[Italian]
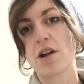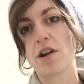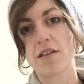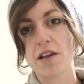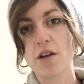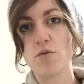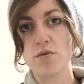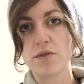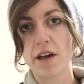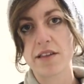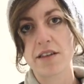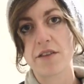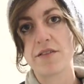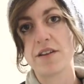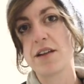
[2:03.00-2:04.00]
alla salute
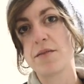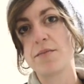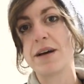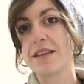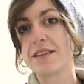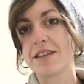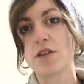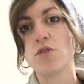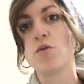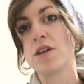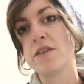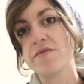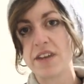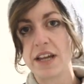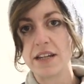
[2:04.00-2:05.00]
sia finalmente non
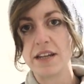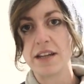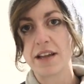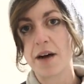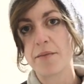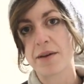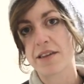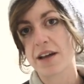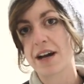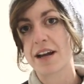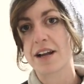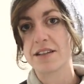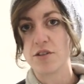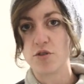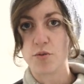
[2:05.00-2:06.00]
in vendita ma sia
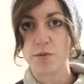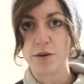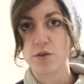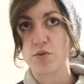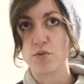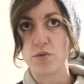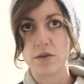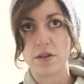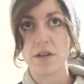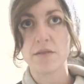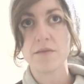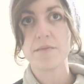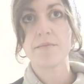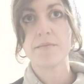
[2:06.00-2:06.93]
garantito per tutti.